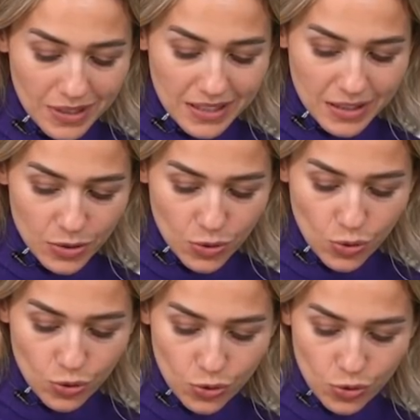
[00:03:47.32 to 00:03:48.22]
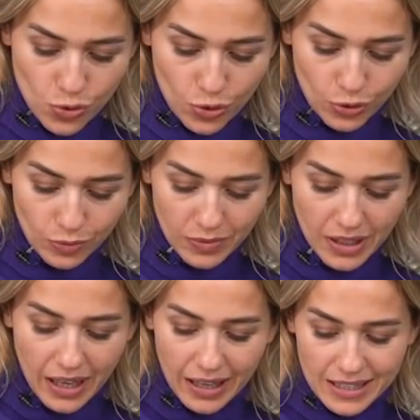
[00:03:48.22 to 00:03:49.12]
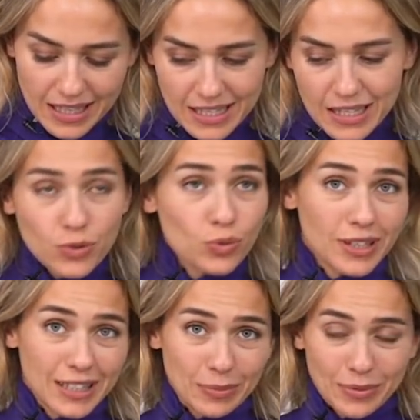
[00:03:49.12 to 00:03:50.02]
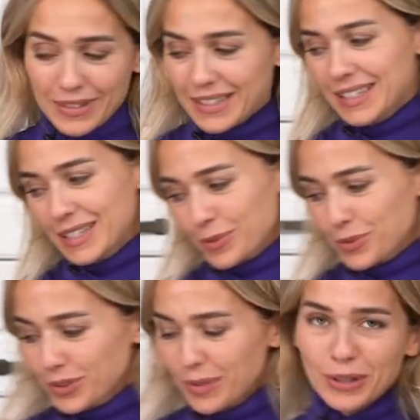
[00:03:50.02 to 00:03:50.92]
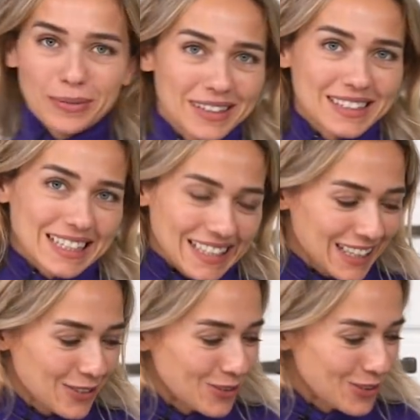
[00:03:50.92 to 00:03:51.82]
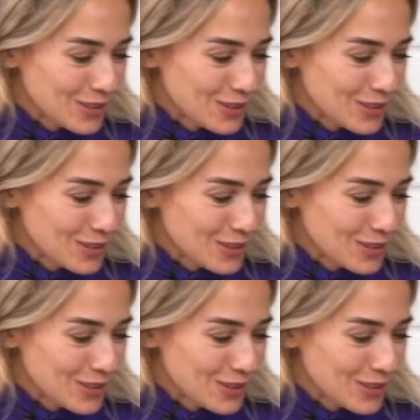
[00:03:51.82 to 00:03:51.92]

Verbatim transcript: ml soğuk süt koydum. İsterseniz suyla da yapabilirsiniz ama sütle böyle biraz daha zengin oluyor